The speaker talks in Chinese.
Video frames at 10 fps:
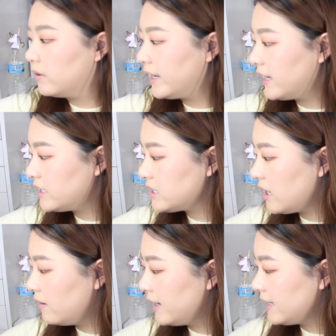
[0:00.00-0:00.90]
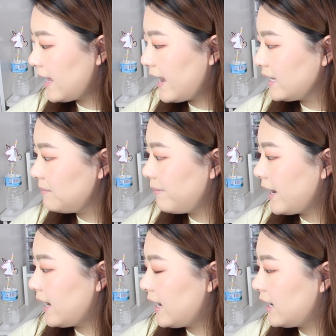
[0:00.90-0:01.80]
会稍微拿一
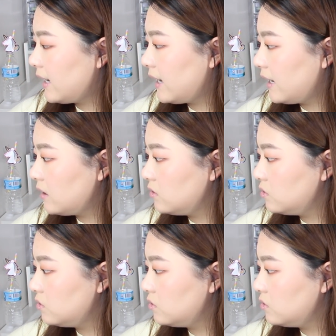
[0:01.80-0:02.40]
把，